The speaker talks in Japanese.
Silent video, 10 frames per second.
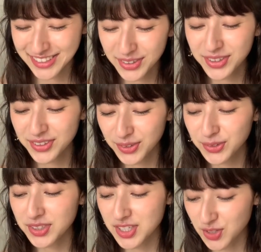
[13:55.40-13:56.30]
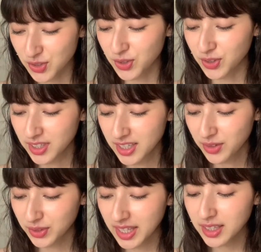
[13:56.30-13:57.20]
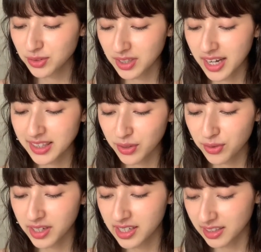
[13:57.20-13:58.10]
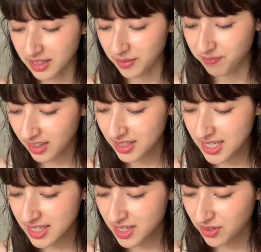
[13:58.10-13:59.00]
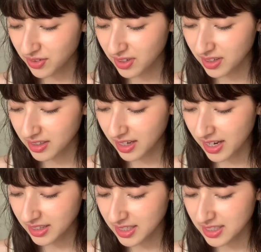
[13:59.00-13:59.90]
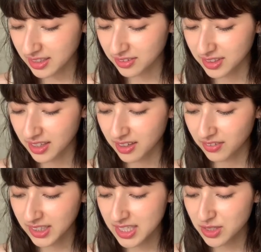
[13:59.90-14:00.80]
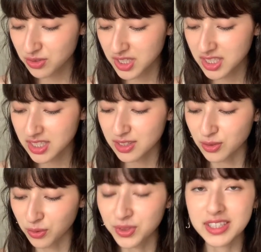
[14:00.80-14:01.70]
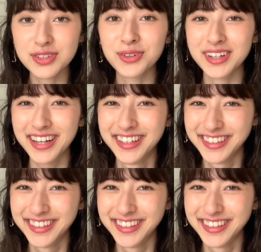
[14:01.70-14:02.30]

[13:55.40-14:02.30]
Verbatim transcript: そういうことにしとこうこれタイトル変えた方がいいかな人生を変えたじゃなくて私の真実の本にしようか